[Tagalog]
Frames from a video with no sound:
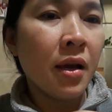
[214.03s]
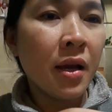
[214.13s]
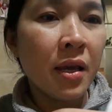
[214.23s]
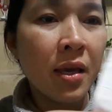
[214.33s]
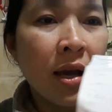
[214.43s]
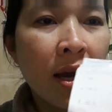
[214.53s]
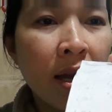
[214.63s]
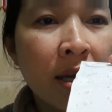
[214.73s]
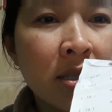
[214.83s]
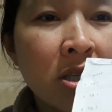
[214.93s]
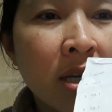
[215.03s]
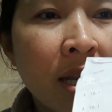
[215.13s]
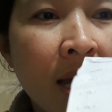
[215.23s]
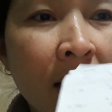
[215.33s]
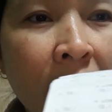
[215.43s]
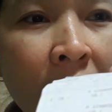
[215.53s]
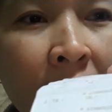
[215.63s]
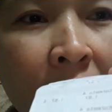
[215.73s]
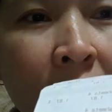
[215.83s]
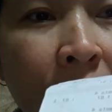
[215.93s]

Ayan, ang chicken nugget.